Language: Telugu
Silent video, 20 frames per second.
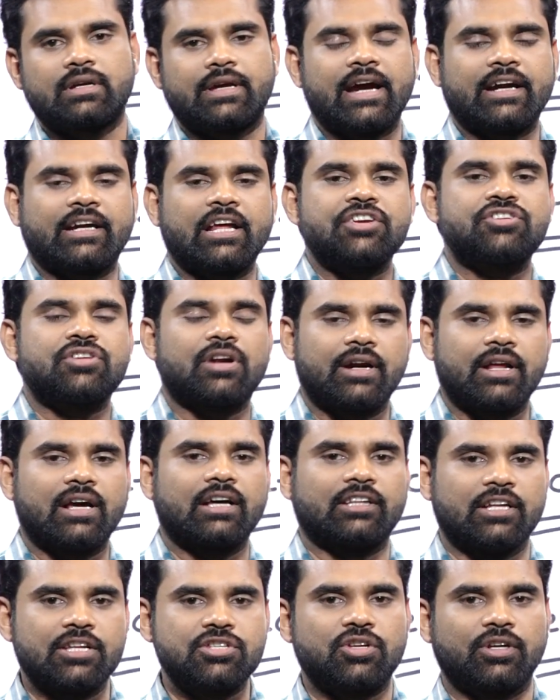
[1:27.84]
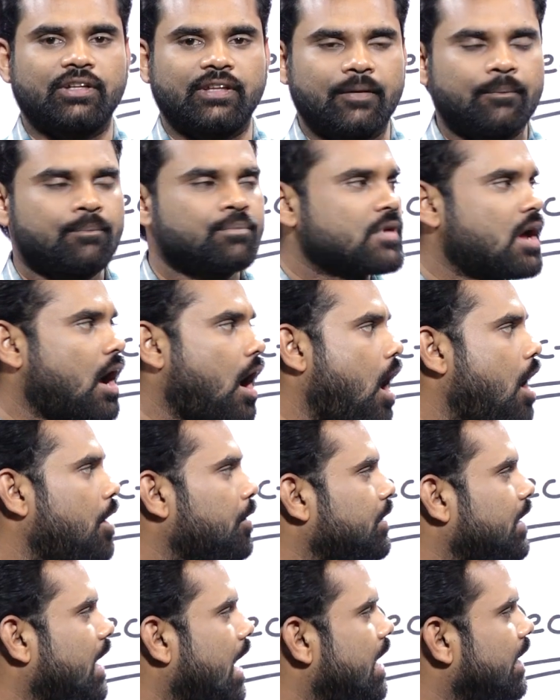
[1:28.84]
కేటాయించినట్టుగా తెలుస్తోంది
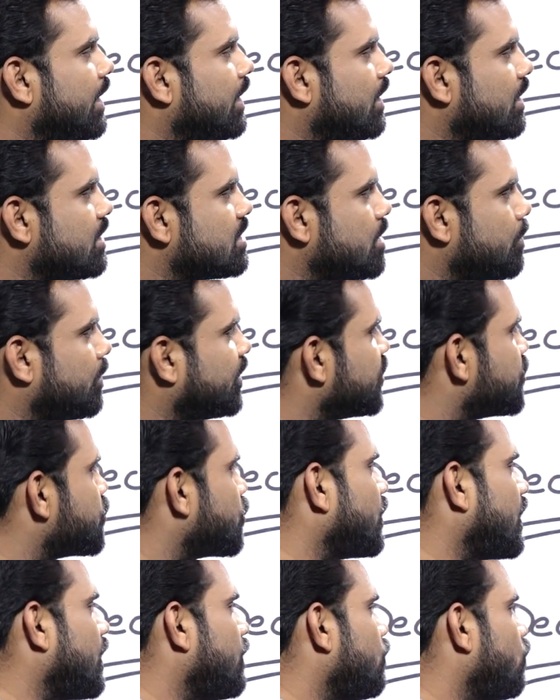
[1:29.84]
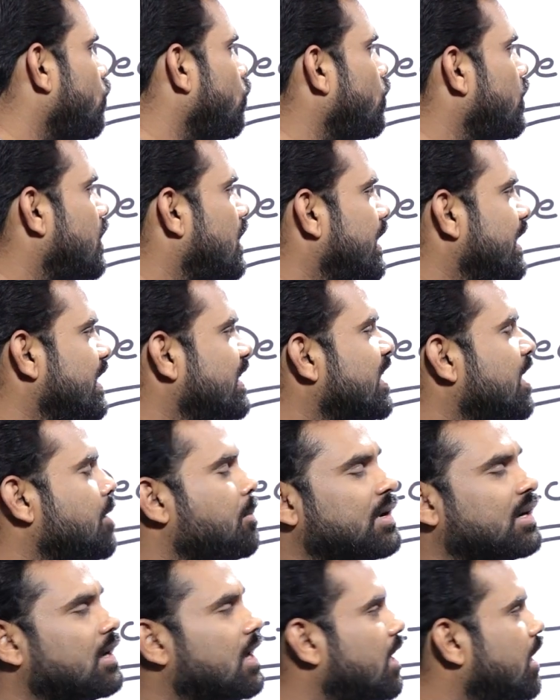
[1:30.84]
ఆరు గ్యారంటీలకు సంబంధించి కూడా ఒక
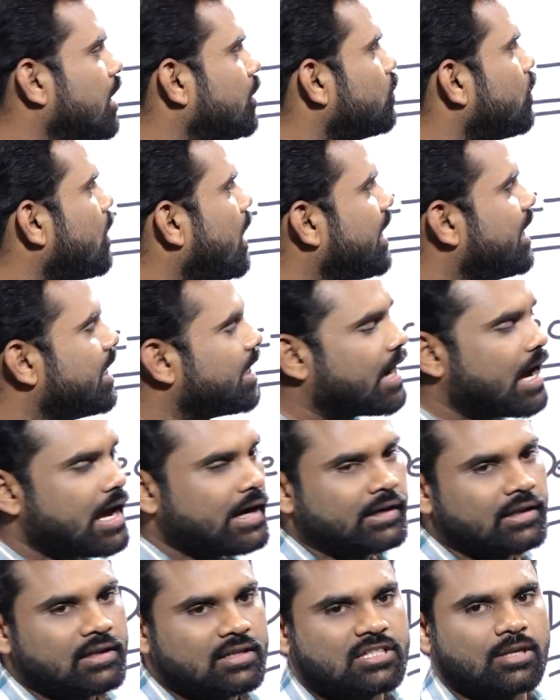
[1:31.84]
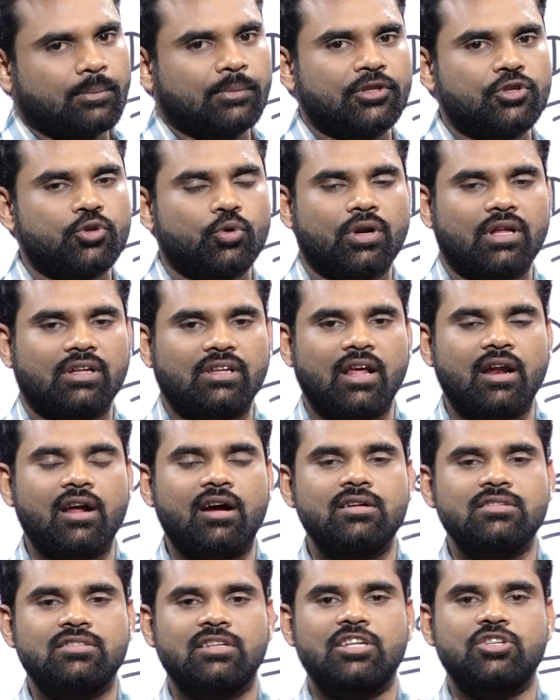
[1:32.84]
ఇంద్రమైండ్లే కాదు అన్ని గ్యారంటీలకు సంబంధించి కూడా
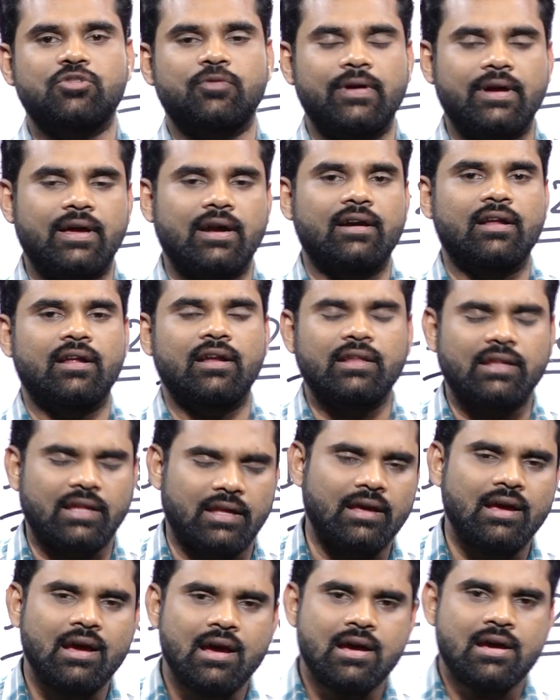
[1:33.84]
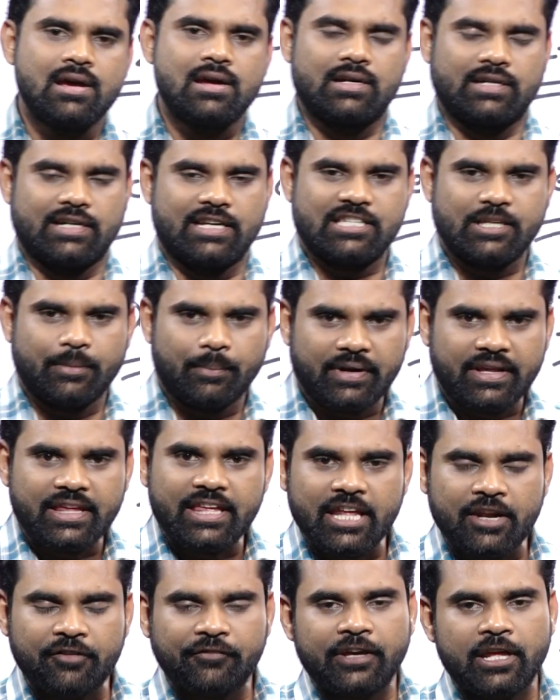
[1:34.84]
దరఖాస్తుల స్వీకరణ అనేది డిసెంబర్
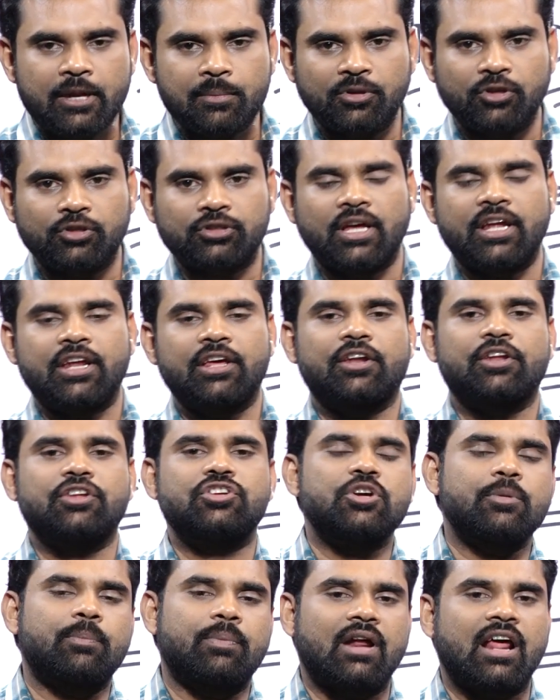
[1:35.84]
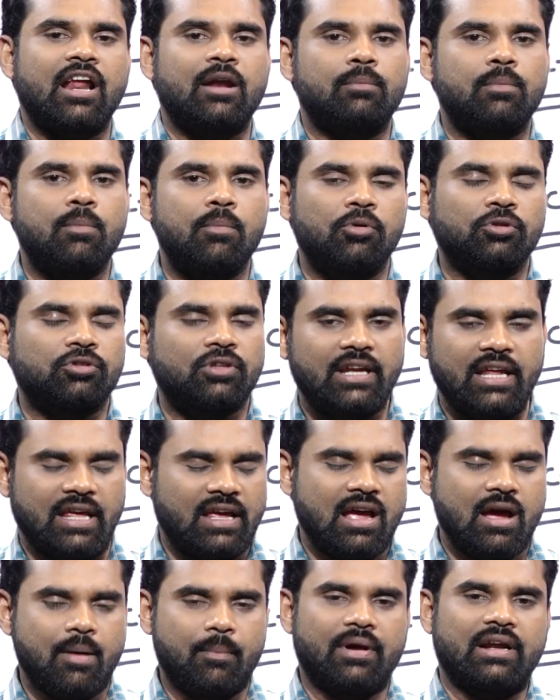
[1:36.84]
ఇరవై ఎనిమిదో తారీఖు నుంచి ప్రారంభమవుతుందని
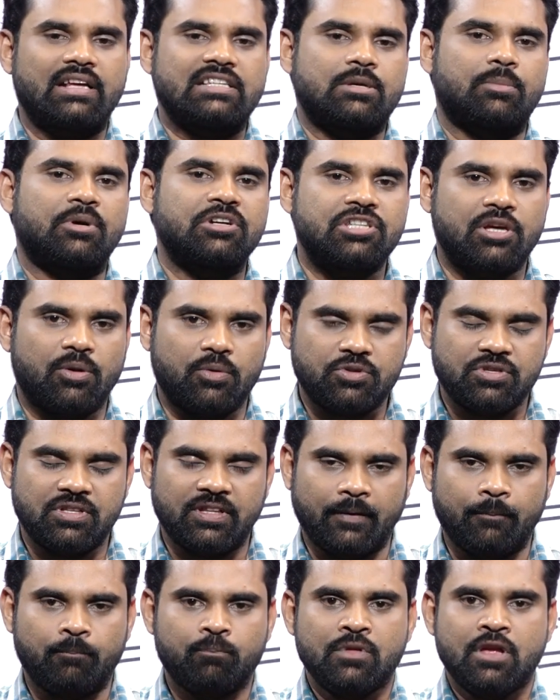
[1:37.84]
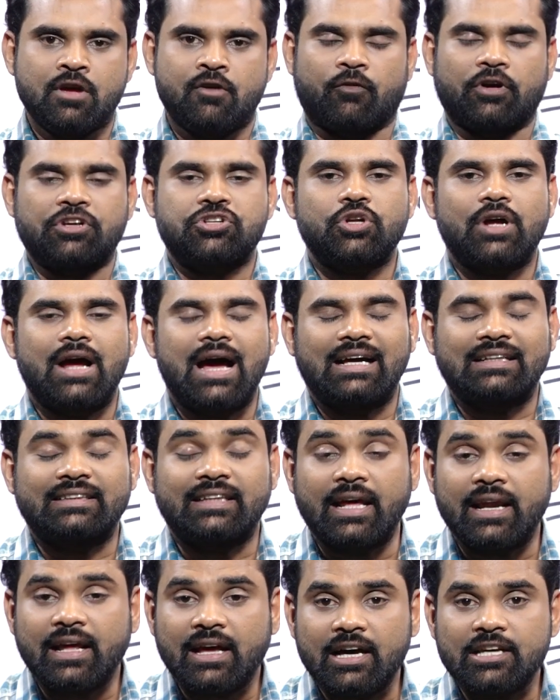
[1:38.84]
మనకు సమాచారం వస్తుంది ఫస్ట్గా
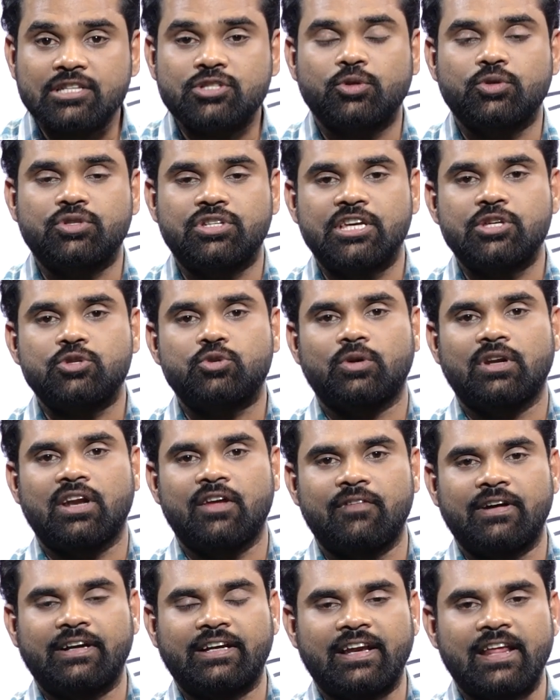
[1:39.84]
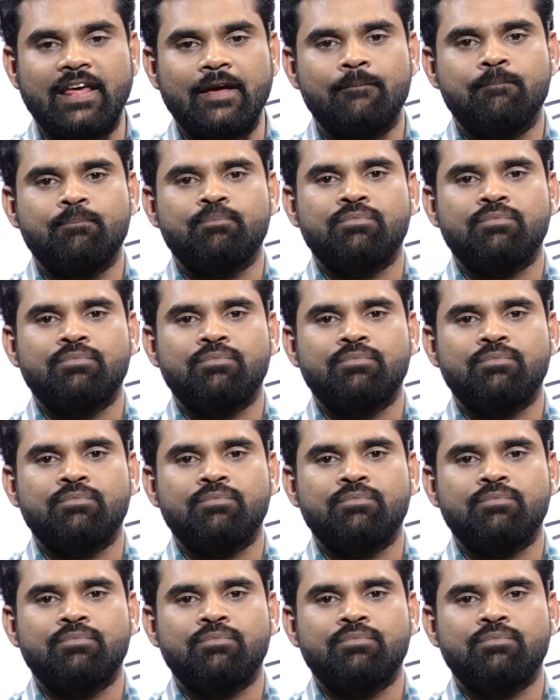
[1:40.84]
దరఖాస్తు చేసుకున్న వెంటనే